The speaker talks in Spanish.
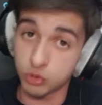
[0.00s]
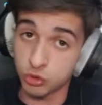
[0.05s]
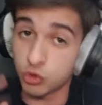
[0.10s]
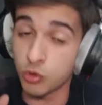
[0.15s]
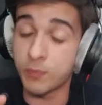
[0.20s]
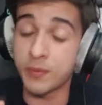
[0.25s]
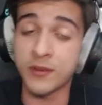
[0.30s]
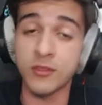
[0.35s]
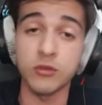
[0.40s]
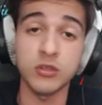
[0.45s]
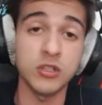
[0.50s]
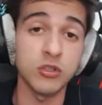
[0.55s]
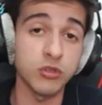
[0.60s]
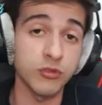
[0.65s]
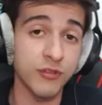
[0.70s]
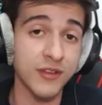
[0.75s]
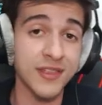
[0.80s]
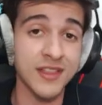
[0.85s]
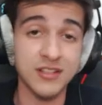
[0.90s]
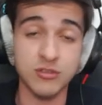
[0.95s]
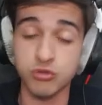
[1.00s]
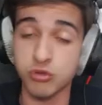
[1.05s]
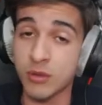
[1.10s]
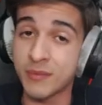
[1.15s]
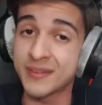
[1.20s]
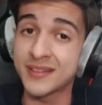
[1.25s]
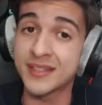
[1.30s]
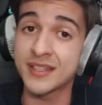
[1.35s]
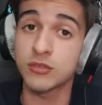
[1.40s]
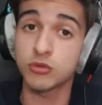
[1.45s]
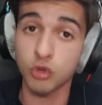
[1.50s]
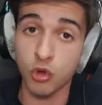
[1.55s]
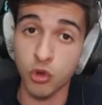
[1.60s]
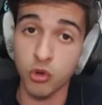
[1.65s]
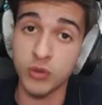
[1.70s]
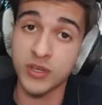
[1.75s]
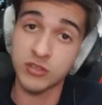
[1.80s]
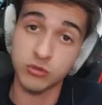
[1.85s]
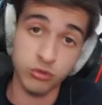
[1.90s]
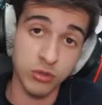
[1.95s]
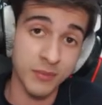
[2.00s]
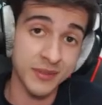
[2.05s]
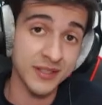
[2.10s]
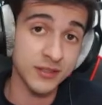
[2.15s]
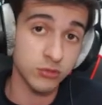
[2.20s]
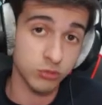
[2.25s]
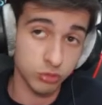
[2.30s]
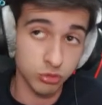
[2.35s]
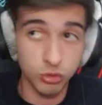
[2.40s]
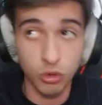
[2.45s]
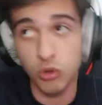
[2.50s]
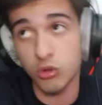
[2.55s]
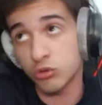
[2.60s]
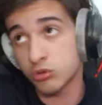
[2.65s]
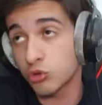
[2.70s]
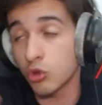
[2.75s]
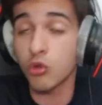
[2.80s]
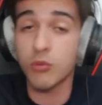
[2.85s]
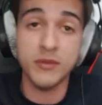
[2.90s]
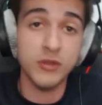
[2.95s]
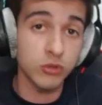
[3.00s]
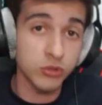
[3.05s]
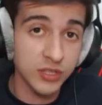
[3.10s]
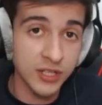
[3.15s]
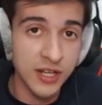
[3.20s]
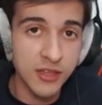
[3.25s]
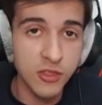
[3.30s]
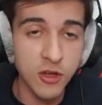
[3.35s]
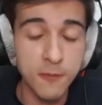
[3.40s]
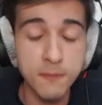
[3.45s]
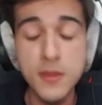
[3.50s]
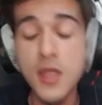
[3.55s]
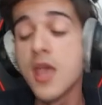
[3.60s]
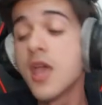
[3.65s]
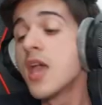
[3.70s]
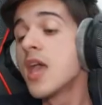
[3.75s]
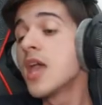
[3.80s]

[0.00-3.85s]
YouTube perdón, te notifique de absolutamente todo y absolutamente todo, todo mi contenido